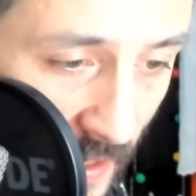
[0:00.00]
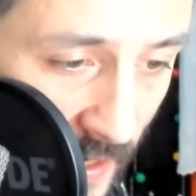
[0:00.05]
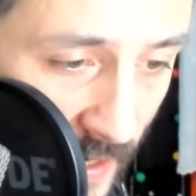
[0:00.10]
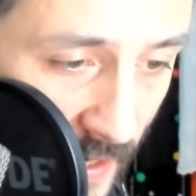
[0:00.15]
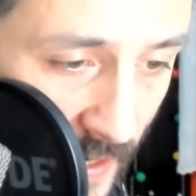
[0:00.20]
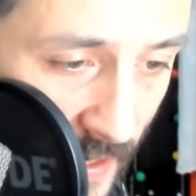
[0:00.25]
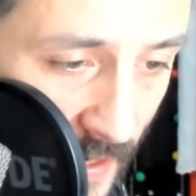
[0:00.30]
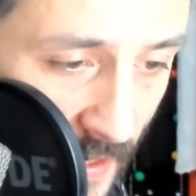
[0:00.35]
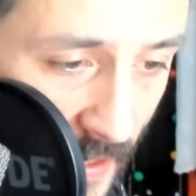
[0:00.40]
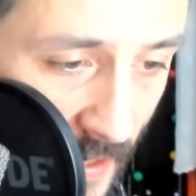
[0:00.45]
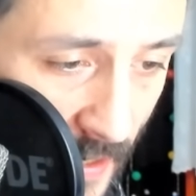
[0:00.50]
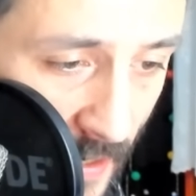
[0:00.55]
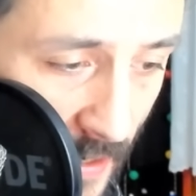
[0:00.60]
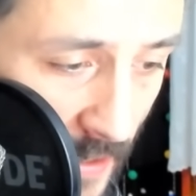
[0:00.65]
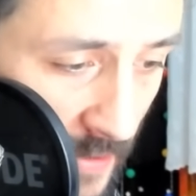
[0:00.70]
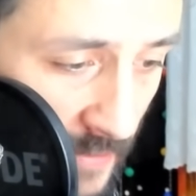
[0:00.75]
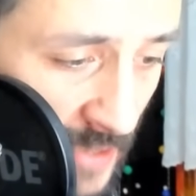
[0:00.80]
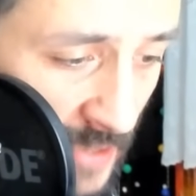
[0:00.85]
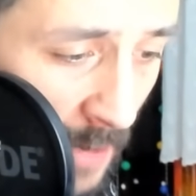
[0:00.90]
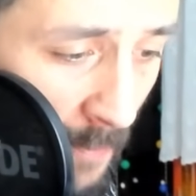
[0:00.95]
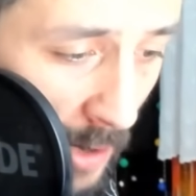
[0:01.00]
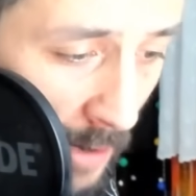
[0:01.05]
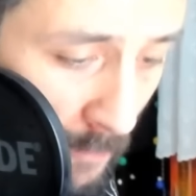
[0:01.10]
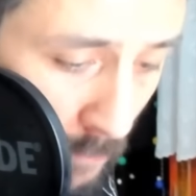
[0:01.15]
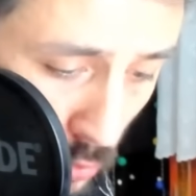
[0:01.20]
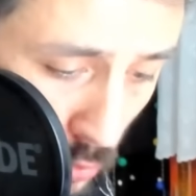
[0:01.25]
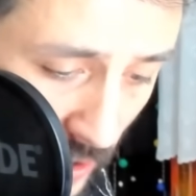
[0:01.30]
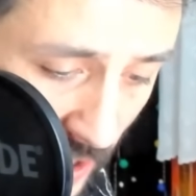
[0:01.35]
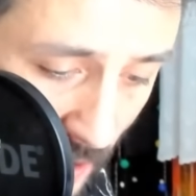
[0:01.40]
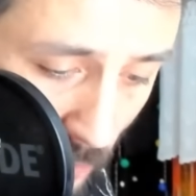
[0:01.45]
Ee, tamam
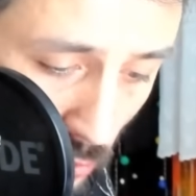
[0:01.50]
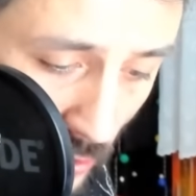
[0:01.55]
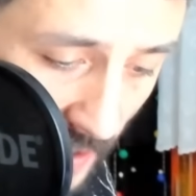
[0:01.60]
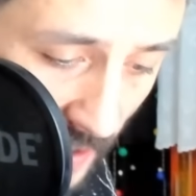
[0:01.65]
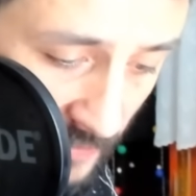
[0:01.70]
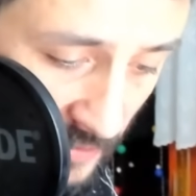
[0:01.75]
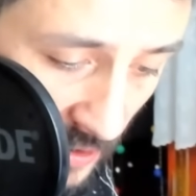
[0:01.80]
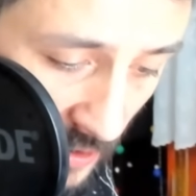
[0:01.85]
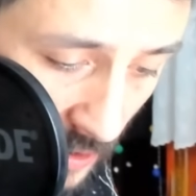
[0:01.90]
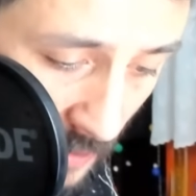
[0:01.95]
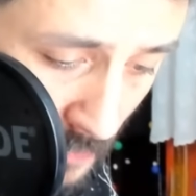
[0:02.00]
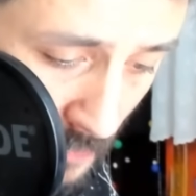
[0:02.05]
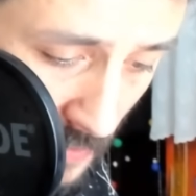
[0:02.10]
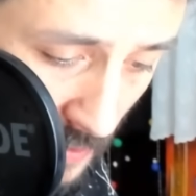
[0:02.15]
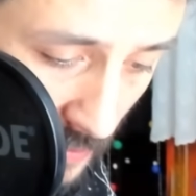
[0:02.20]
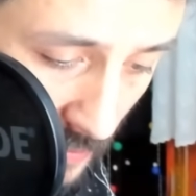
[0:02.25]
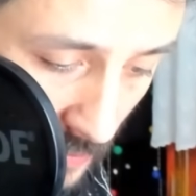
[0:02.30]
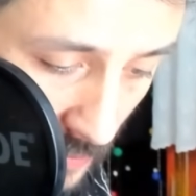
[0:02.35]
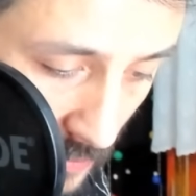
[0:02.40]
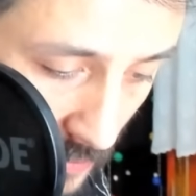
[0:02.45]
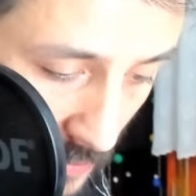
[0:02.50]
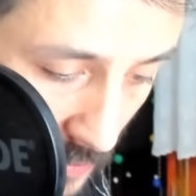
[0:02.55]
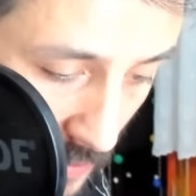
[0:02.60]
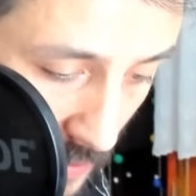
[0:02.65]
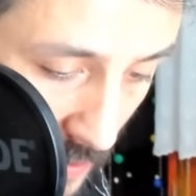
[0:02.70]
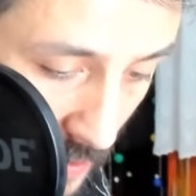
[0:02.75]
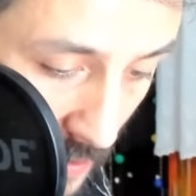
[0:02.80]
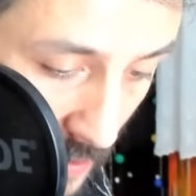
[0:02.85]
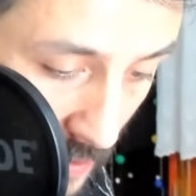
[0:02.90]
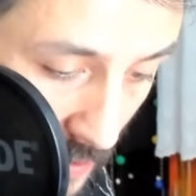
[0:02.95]
buraya bunu atalım.
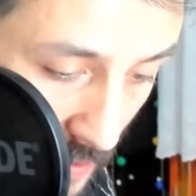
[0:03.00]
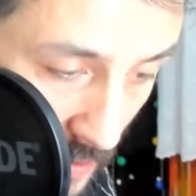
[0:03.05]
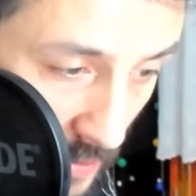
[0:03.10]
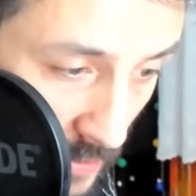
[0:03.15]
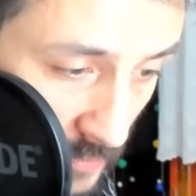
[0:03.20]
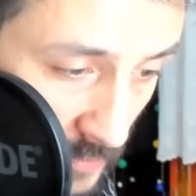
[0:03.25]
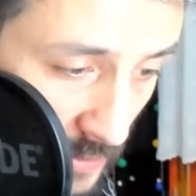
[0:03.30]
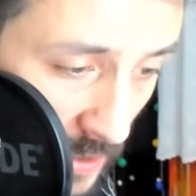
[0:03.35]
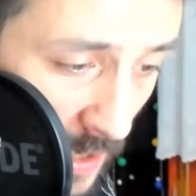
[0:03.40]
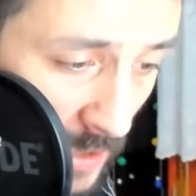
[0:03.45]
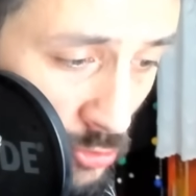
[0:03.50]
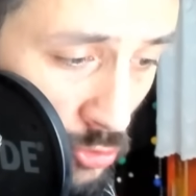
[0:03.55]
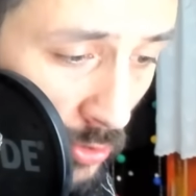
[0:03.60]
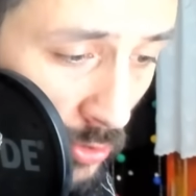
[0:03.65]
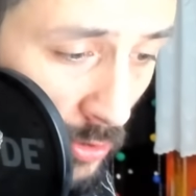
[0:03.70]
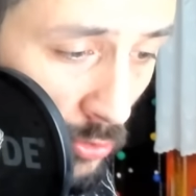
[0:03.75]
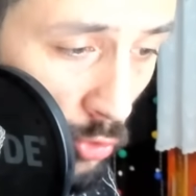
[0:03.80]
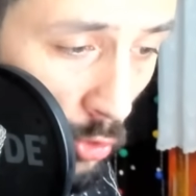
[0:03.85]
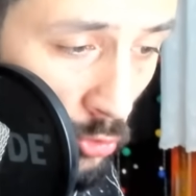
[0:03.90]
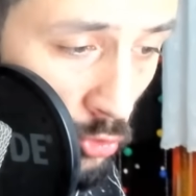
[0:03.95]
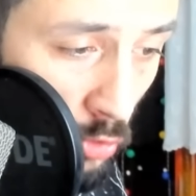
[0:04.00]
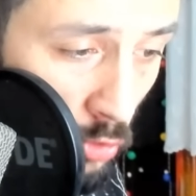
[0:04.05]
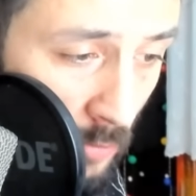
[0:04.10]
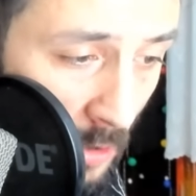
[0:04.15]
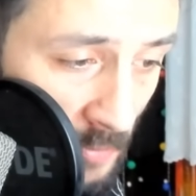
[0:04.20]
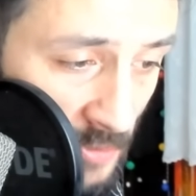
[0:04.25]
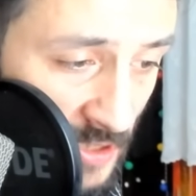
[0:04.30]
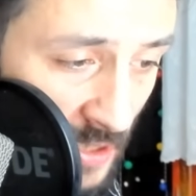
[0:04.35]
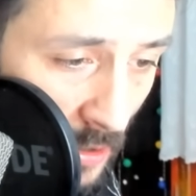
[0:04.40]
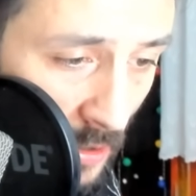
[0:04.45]
Daha sonra
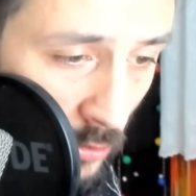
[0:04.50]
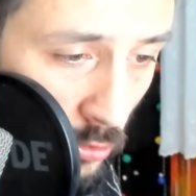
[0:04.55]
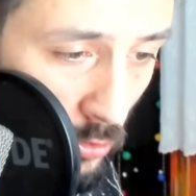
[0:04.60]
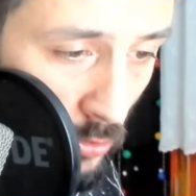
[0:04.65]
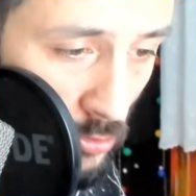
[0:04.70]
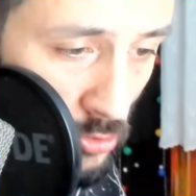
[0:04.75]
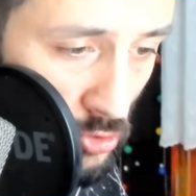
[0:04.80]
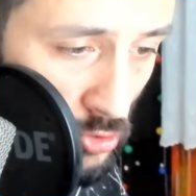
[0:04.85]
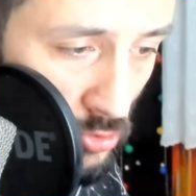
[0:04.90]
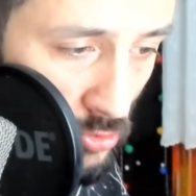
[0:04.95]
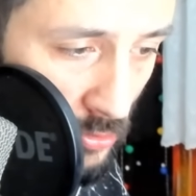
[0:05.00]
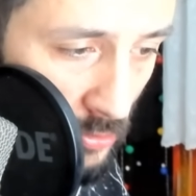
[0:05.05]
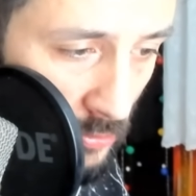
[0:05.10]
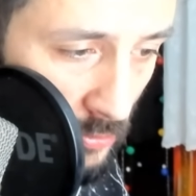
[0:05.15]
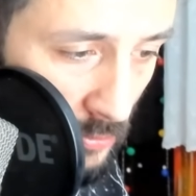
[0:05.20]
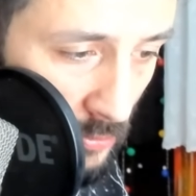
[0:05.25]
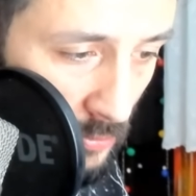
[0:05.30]
dondurmamızı alıyoruz.